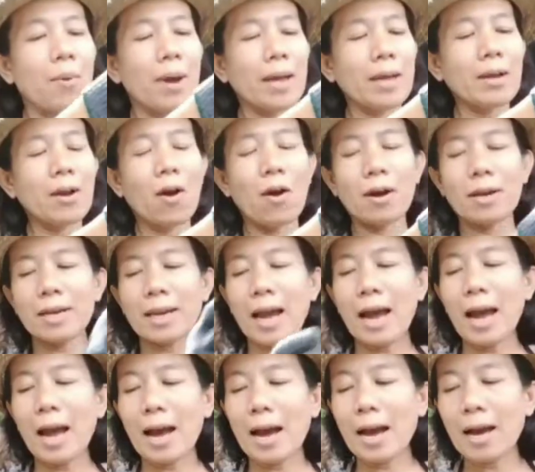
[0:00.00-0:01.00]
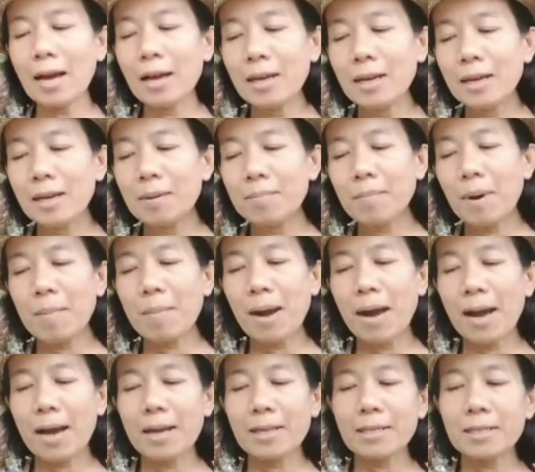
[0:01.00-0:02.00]
ไว้ก่อนนะคะ ประ
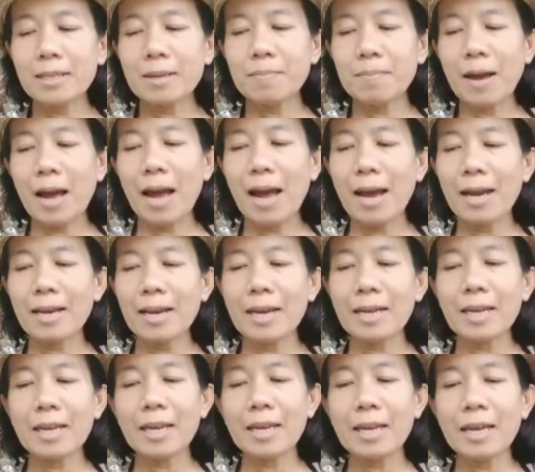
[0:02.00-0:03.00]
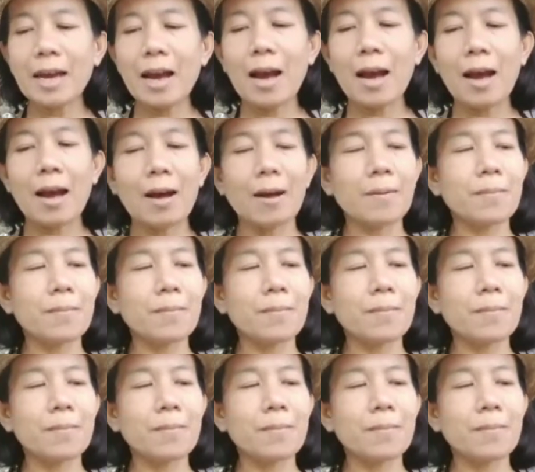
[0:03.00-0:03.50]
มาณ 15 นาทีค่ะ